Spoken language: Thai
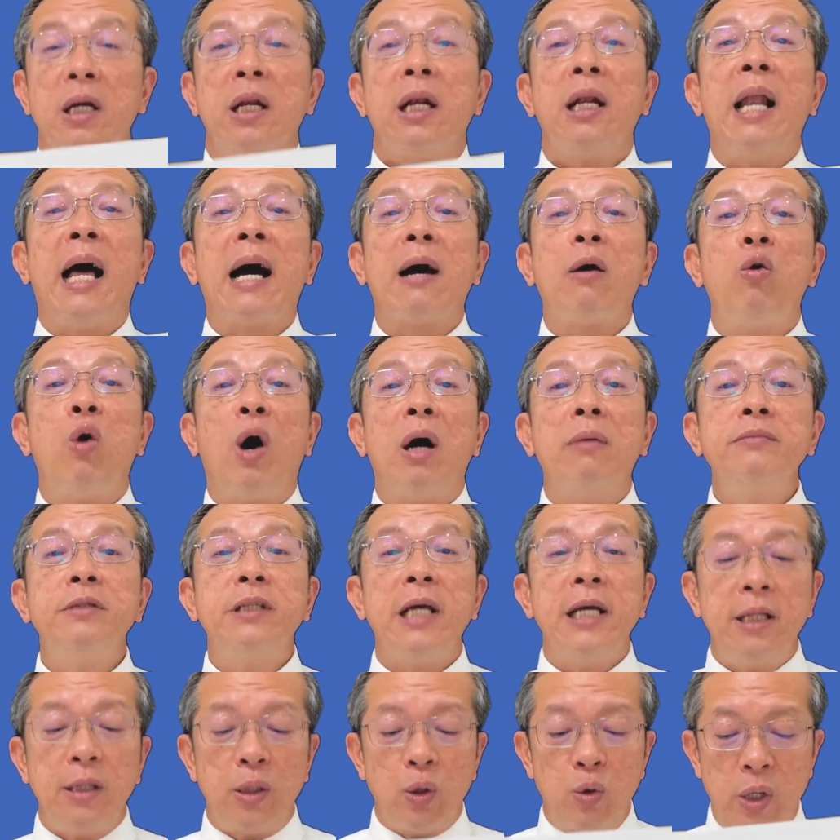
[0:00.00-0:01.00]
หลักความจริ
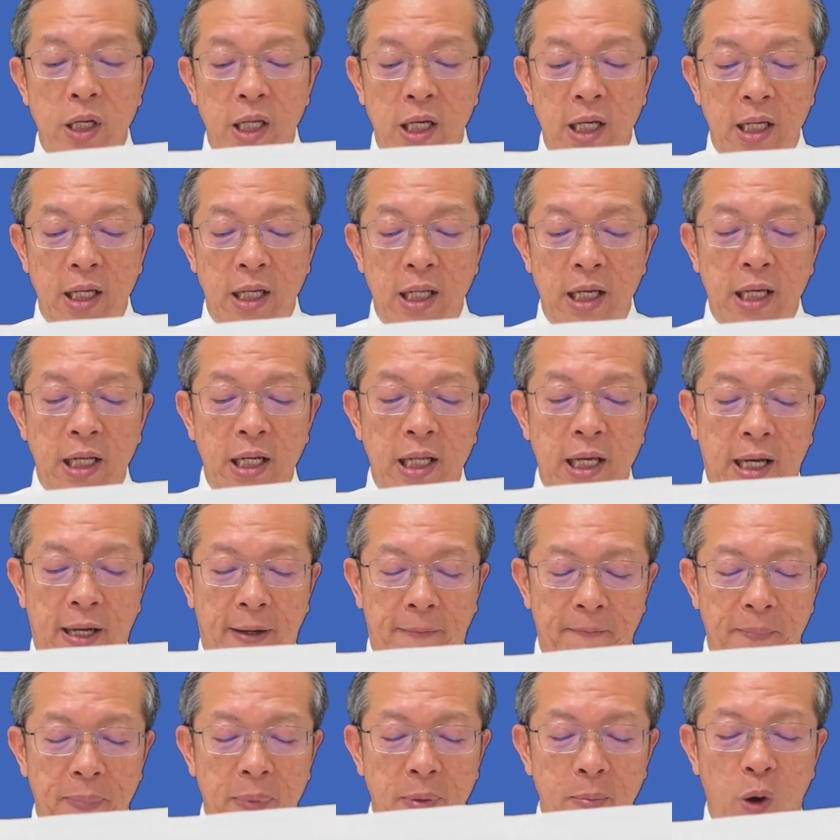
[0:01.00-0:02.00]
งตรงนี้นี่เนี่ย
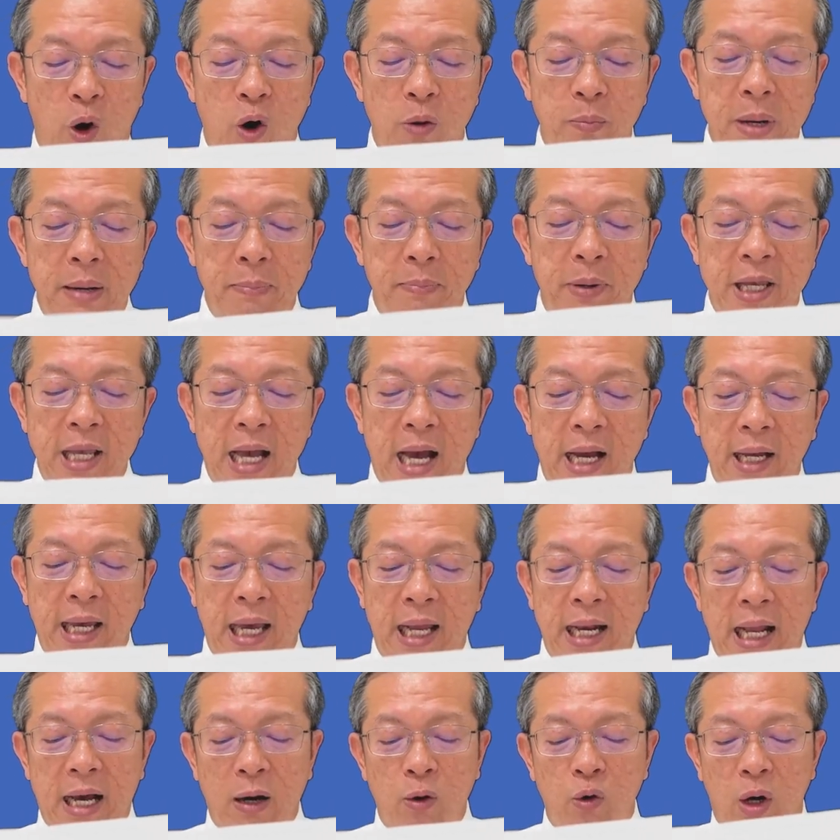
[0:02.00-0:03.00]
พระองค์เป็นพยานแก่
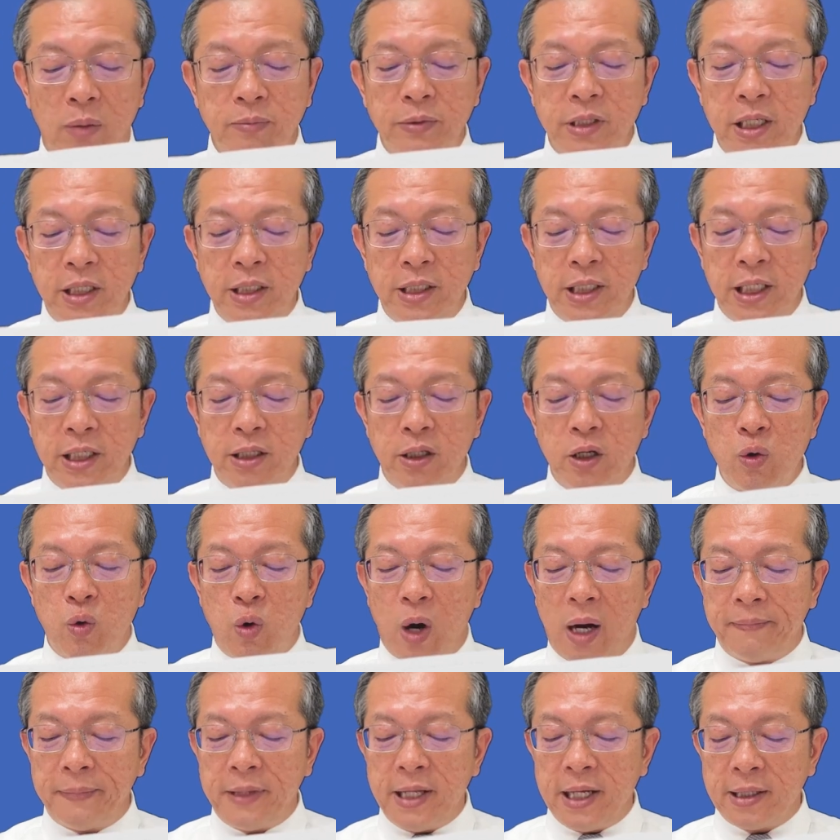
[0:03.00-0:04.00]
หลักความจริงชี้ถึงค
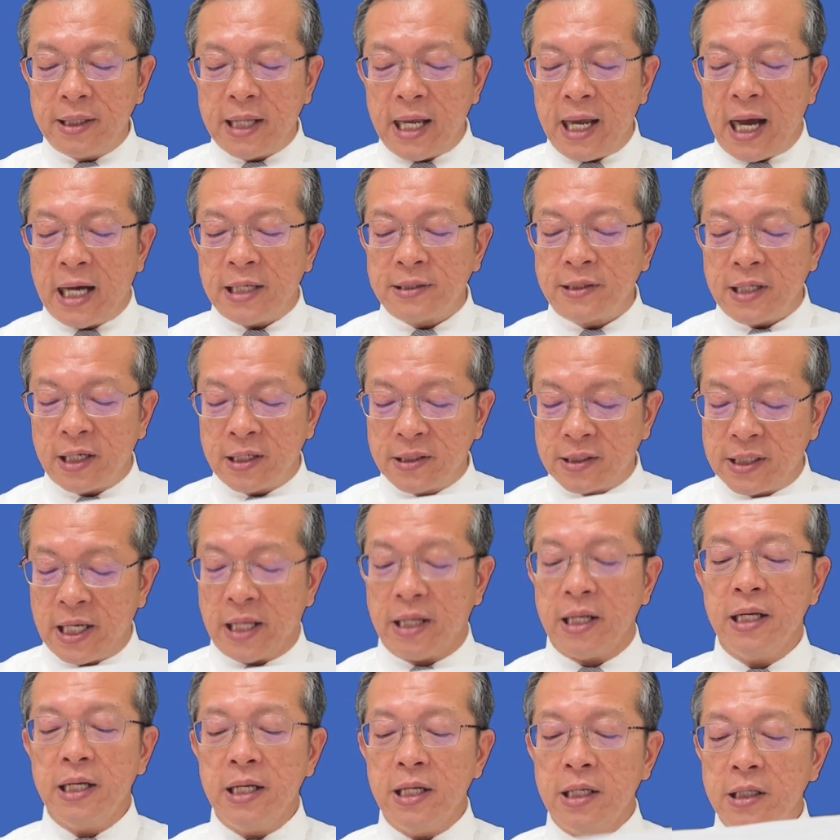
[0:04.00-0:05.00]
วามเที่ยงแท้อัศักดิ์สิท
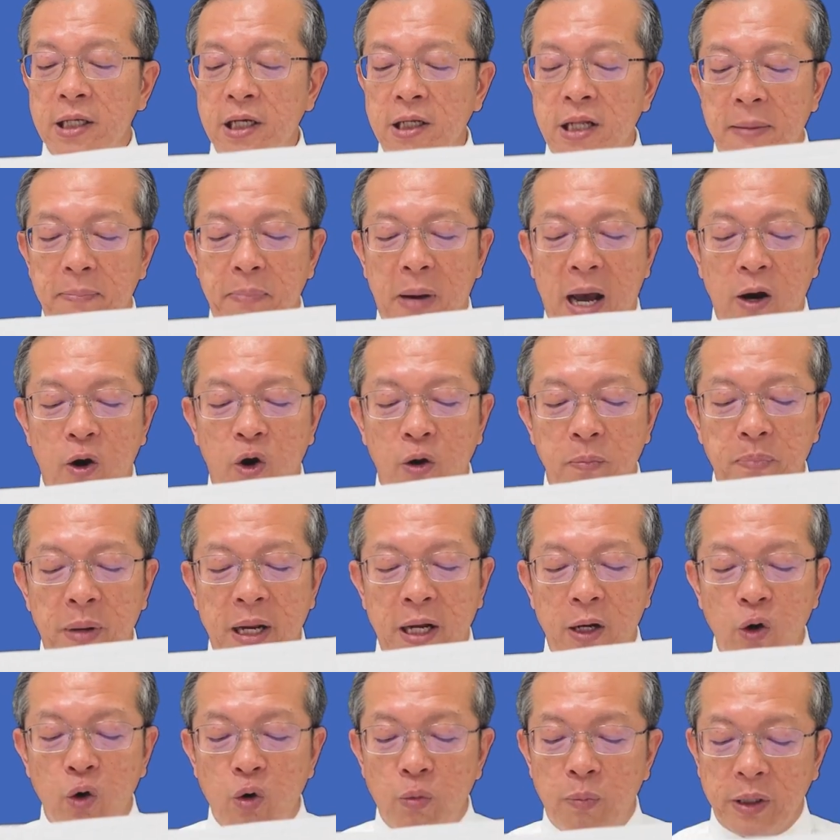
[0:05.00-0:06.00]
ธิ์ที่ได้ปรากฏเป็น
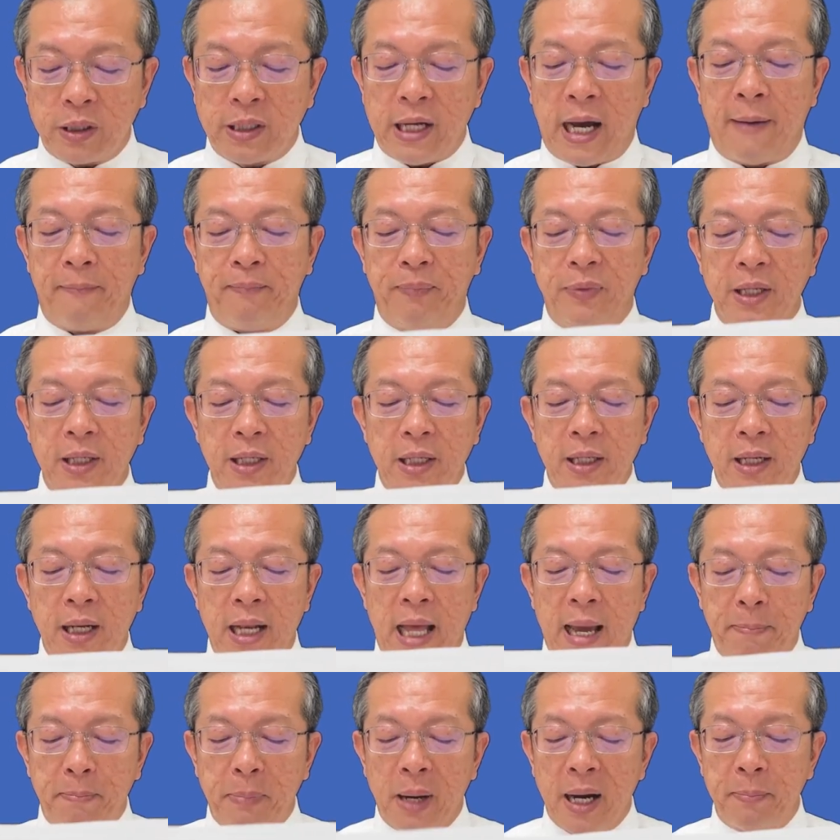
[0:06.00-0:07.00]
รูปธรรม และ
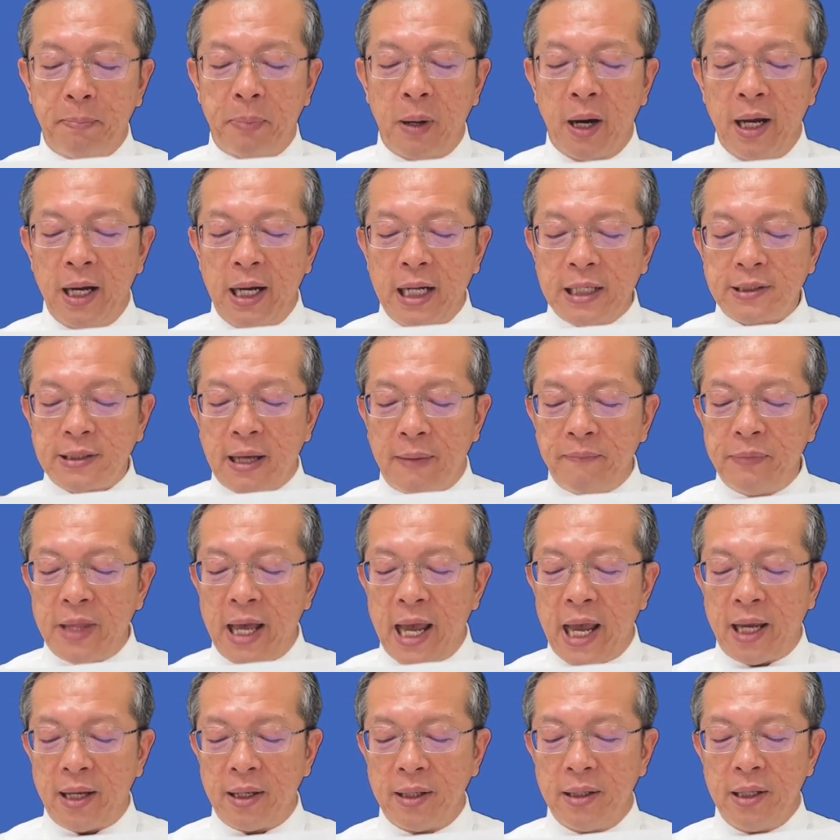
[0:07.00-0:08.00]
เปิดเผยและสำแด
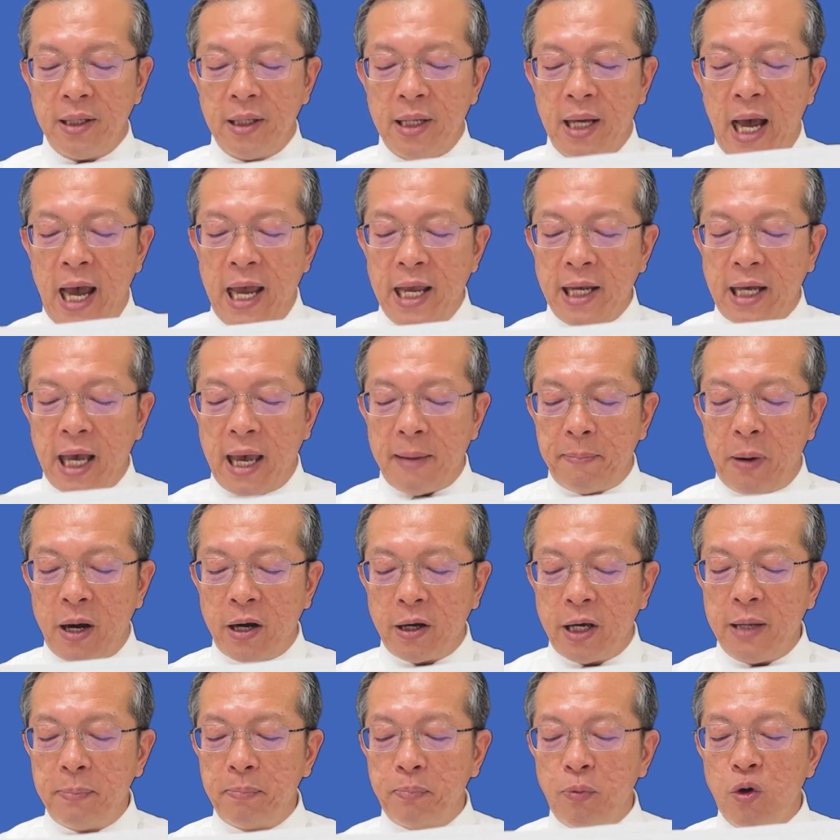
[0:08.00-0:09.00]
งให้แก่พระ
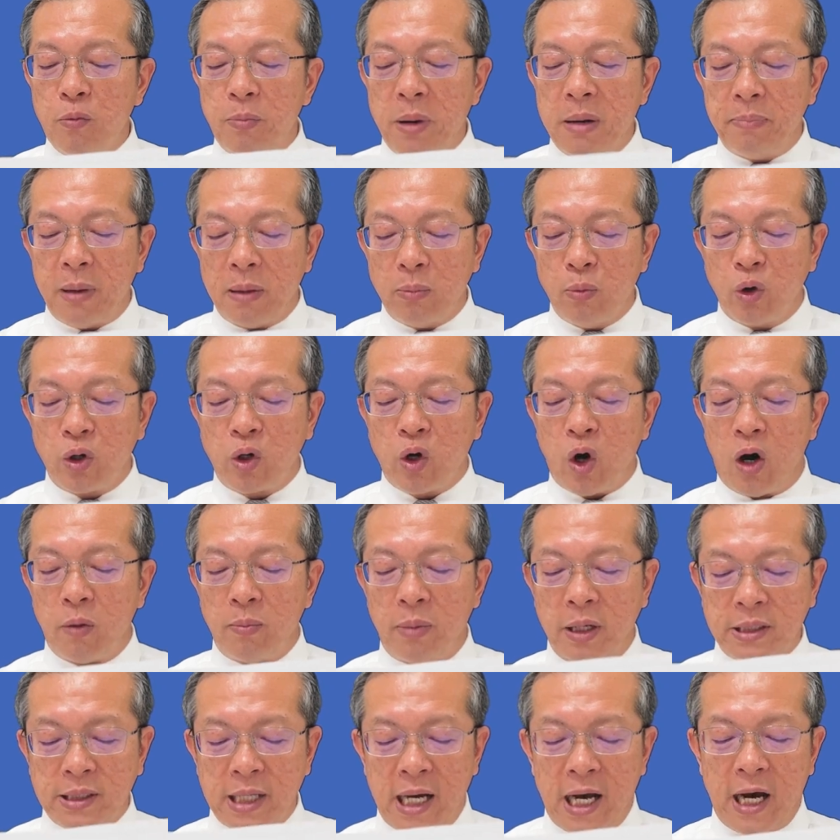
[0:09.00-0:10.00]
คิดผู้เป็นพระบุตรของพ
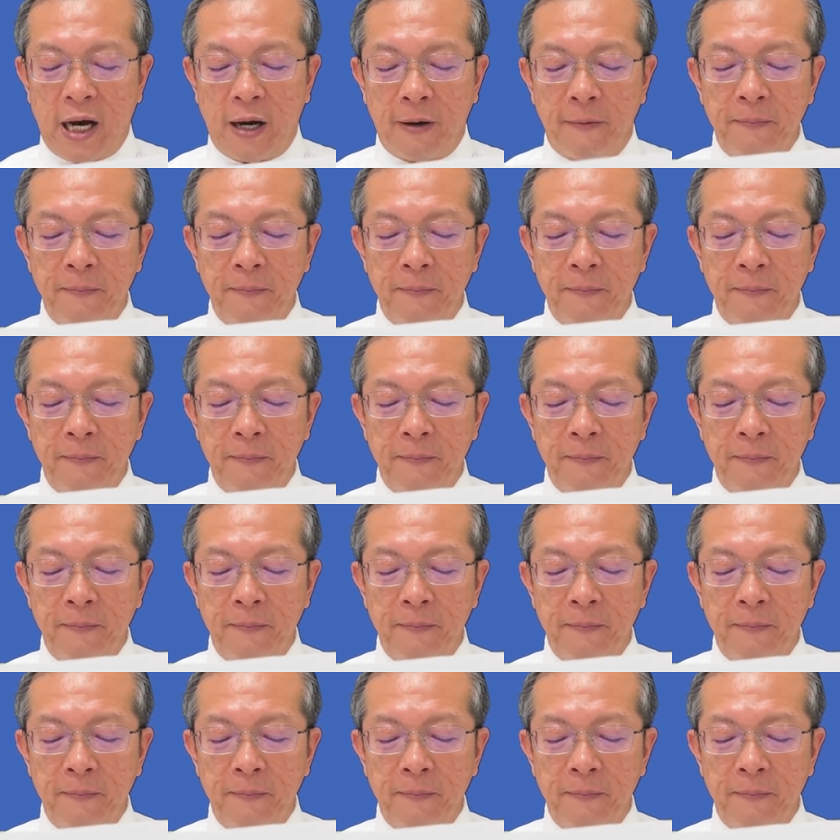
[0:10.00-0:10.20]
ระเจ้า